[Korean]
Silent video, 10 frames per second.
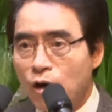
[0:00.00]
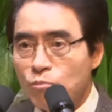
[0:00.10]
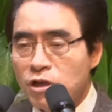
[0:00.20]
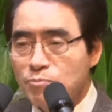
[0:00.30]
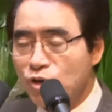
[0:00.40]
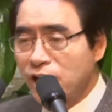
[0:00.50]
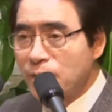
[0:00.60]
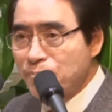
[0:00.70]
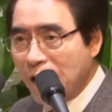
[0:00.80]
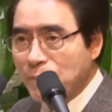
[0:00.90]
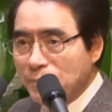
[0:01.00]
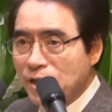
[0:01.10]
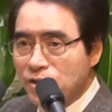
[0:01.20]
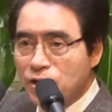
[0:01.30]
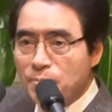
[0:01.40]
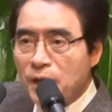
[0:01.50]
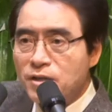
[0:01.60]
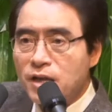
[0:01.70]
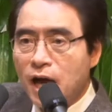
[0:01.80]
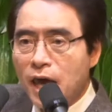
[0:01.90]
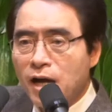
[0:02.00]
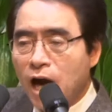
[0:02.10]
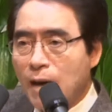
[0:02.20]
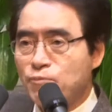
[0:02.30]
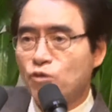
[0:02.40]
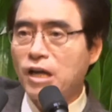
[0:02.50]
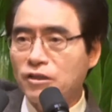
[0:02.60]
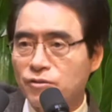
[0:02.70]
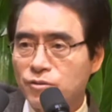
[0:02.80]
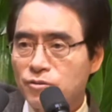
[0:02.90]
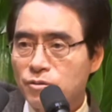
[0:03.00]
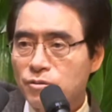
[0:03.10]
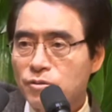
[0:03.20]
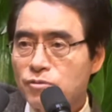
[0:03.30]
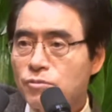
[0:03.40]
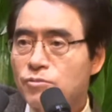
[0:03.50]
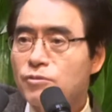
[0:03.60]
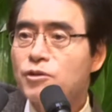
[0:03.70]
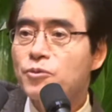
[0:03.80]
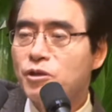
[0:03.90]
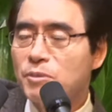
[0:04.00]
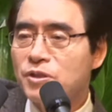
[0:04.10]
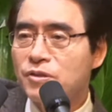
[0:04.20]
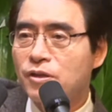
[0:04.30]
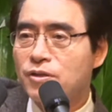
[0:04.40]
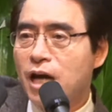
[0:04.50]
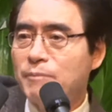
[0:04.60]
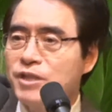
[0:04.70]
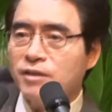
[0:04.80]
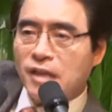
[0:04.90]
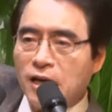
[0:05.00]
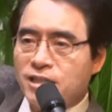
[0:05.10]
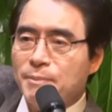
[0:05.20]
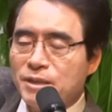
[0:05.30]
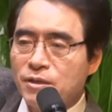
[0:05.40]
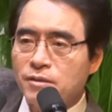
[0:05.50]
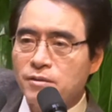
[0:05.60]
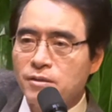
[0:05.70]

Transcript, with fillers: 그 브레이크를 팍 밟았는데 옆에 있는 애가 앞으로 딱쓰러지고 넘어지는 거예요. 그래 아버지가 딱 잡았어요.